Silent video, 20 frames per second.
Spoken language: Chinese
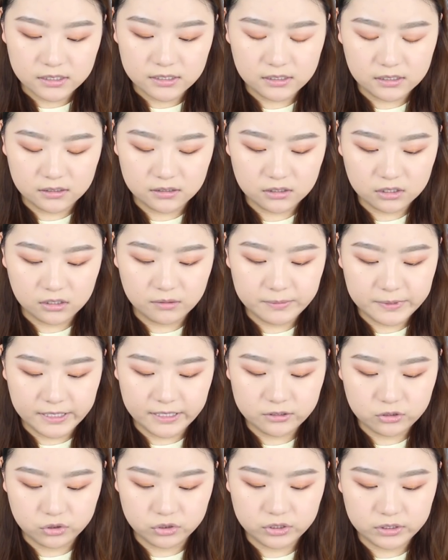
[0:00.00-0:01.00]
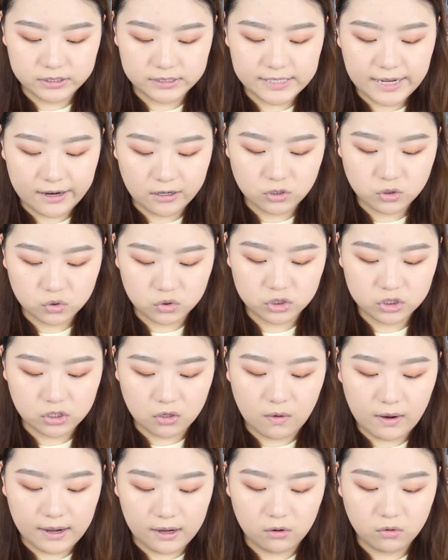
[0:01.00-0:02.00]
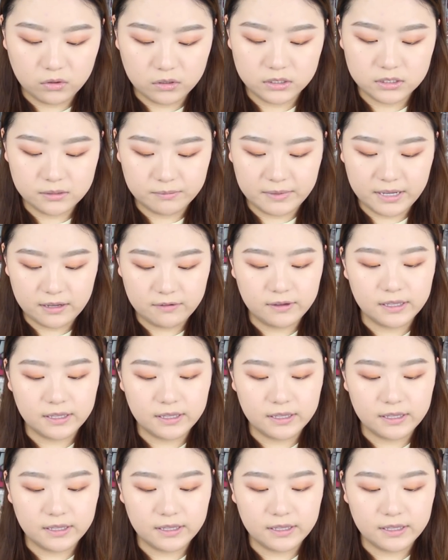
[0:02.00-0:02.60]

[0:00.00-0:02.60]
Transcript: 你特别就是下重手啊或者怎么样，